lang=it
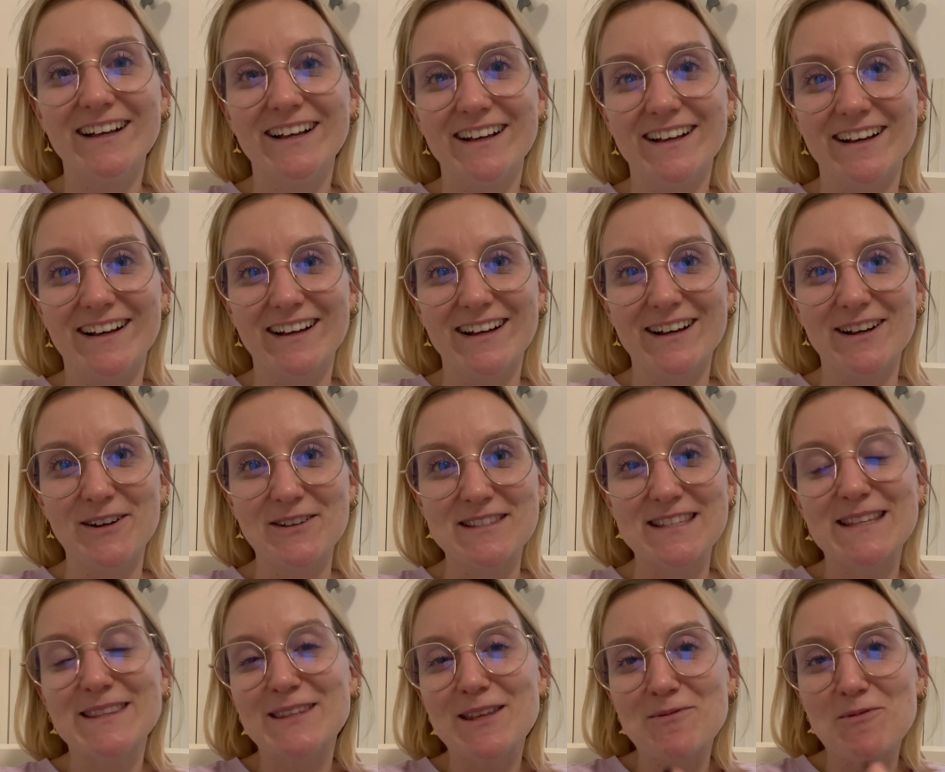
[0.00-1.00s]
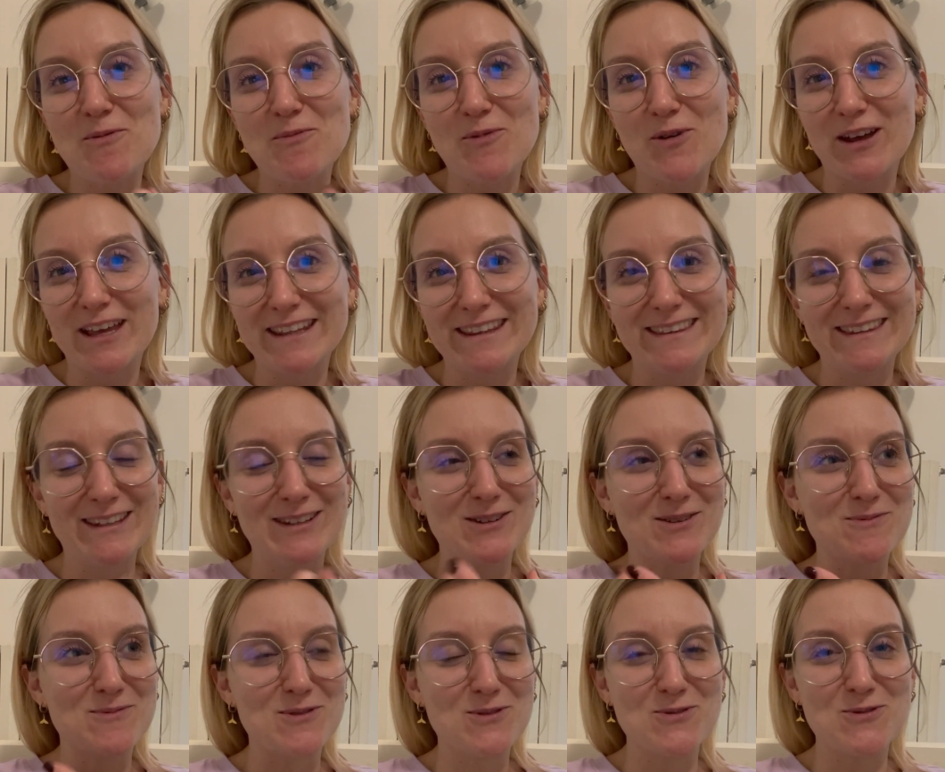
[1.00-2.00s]
eh, sentirmi un
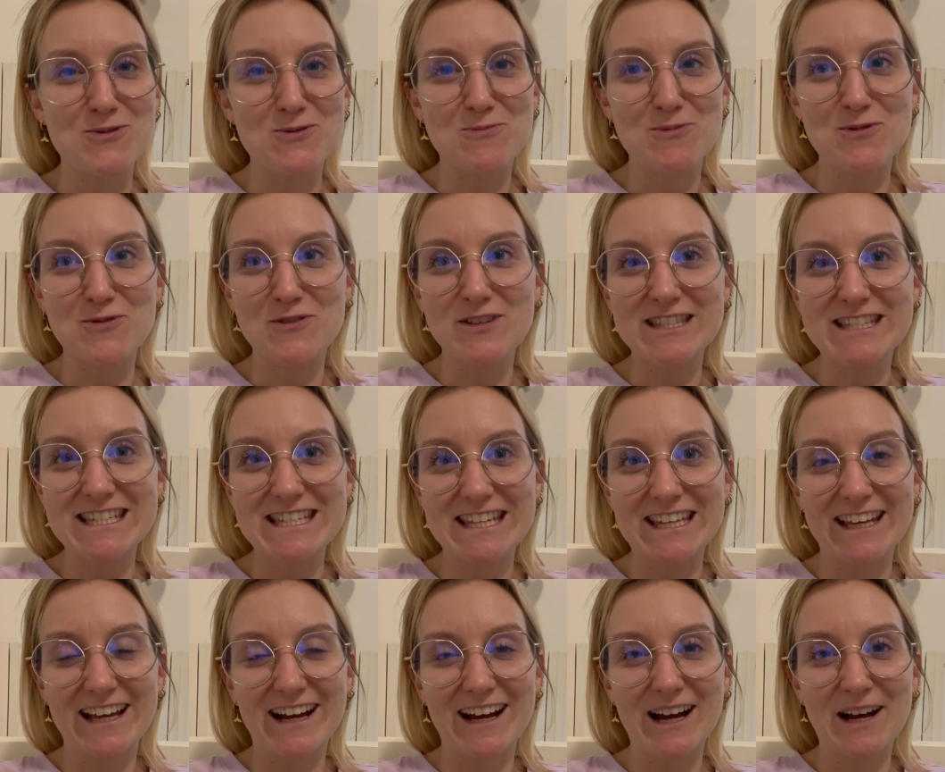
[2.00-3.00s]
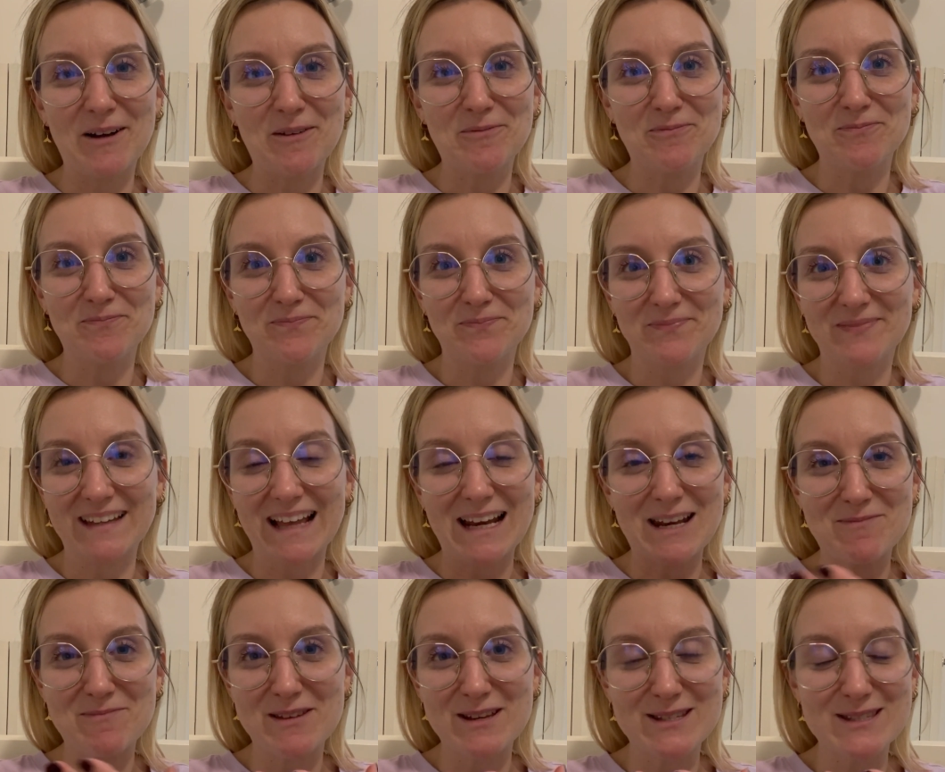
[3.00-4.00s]
pochettino più, più vicina mh, mm,
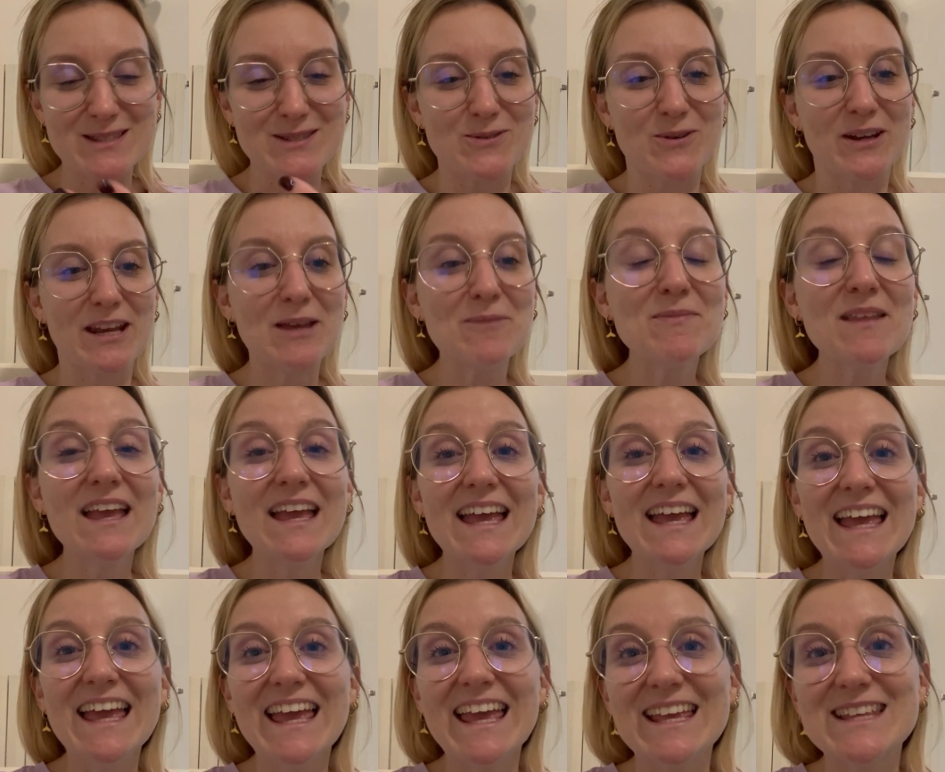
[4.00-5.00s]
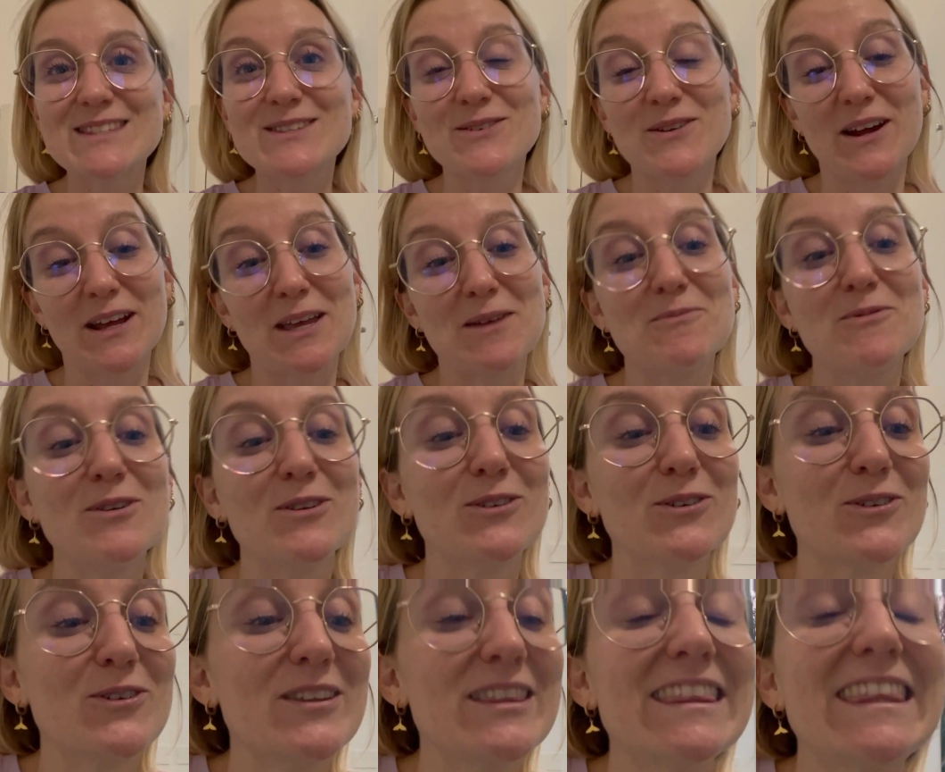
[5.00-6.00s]
alle persone e sono anche
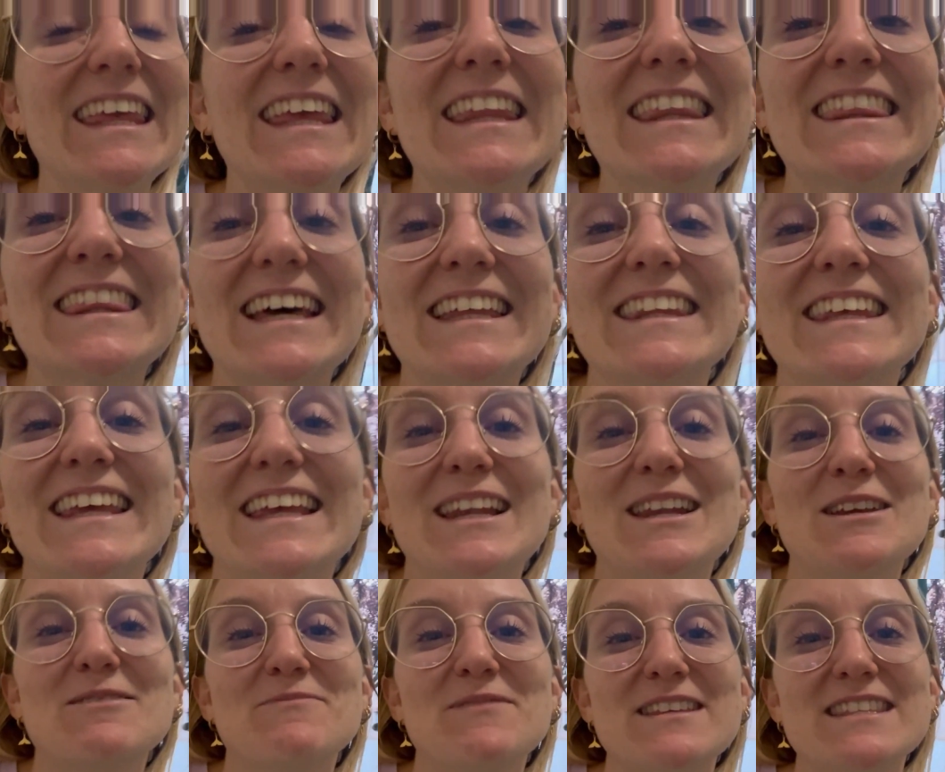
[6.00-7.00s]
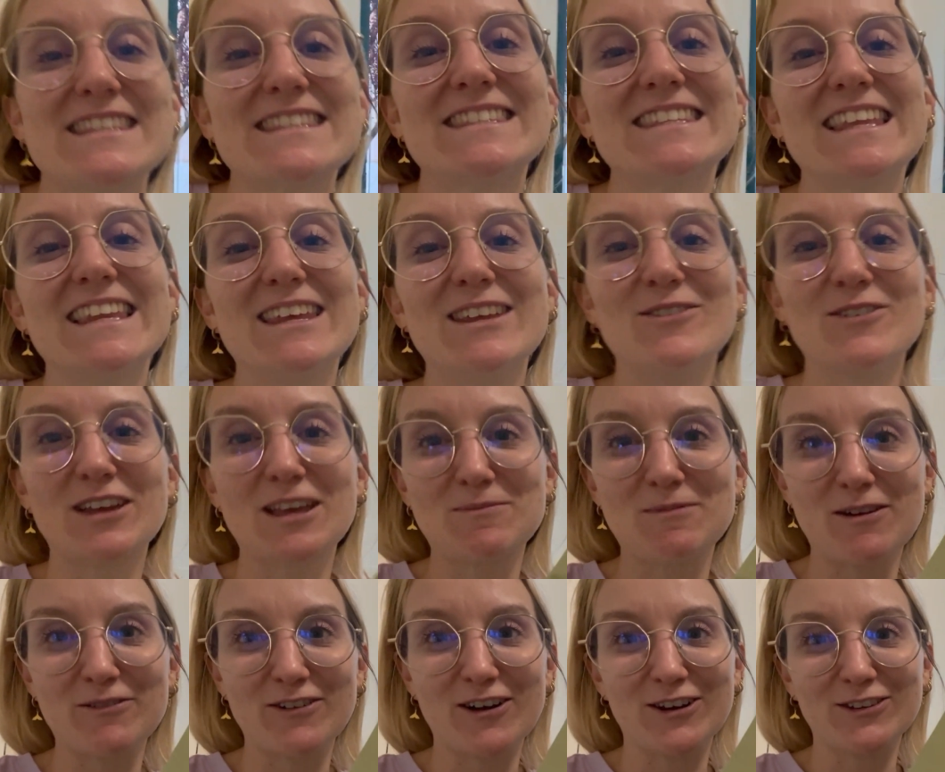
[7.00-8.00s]
molto contenta del pensierino che
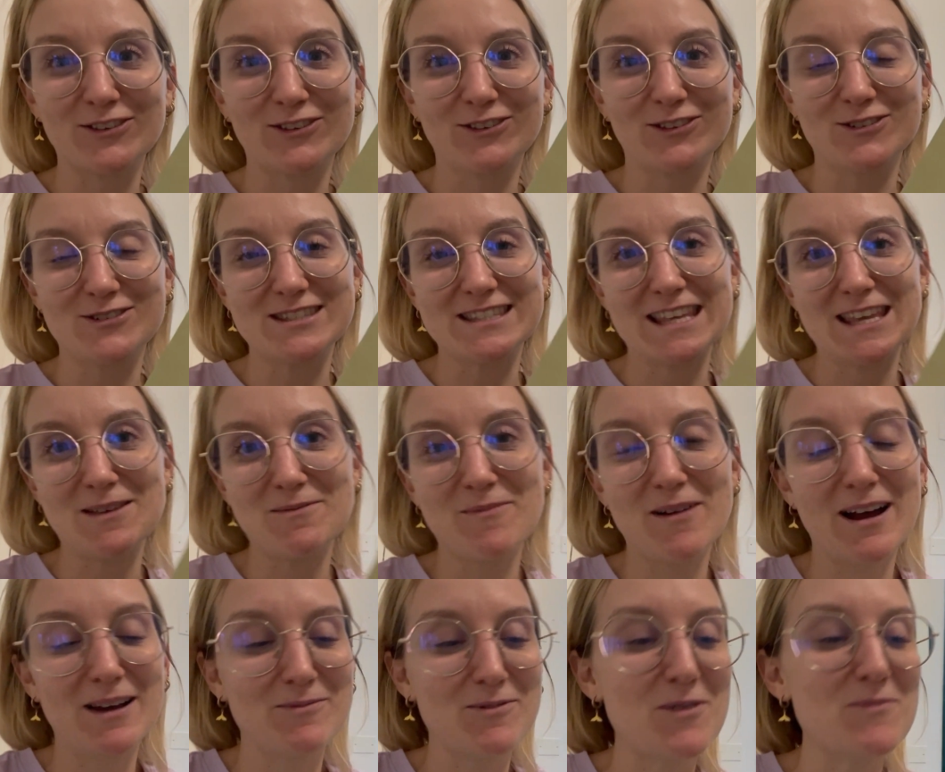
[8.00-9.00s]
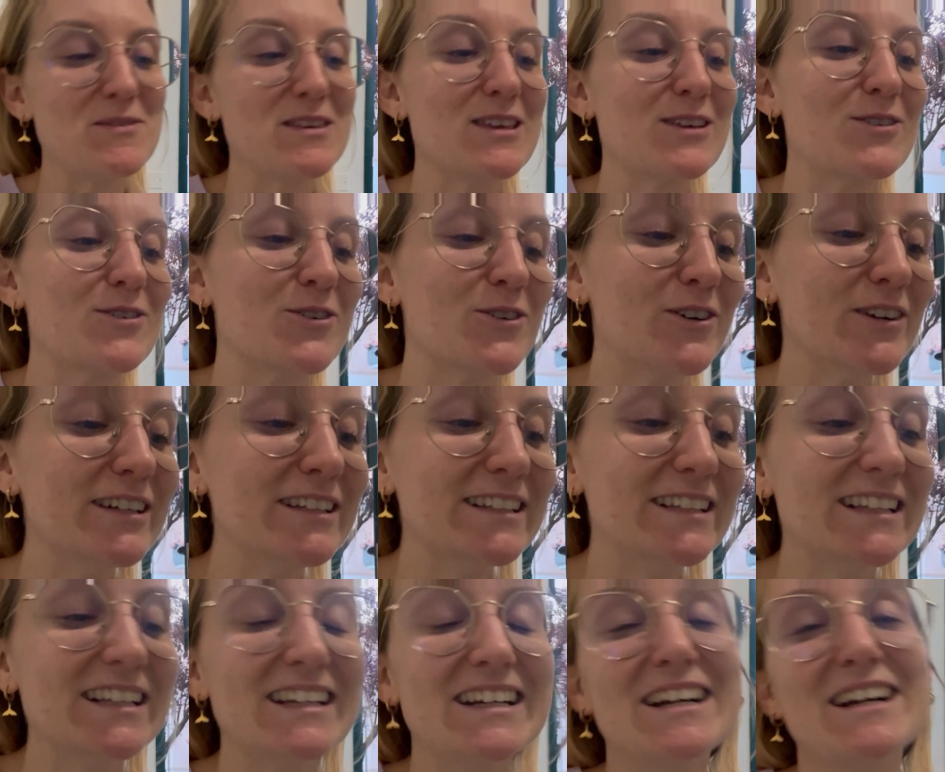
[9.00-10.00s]
mi ha fatto Seba, il mio amico,
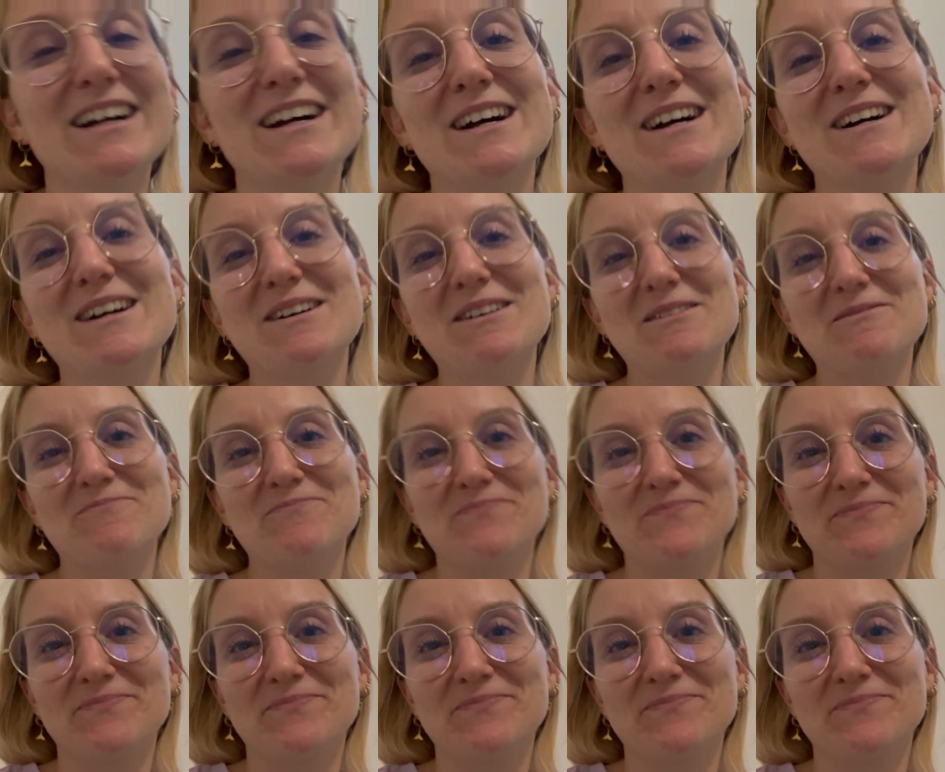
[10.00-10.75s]
eh,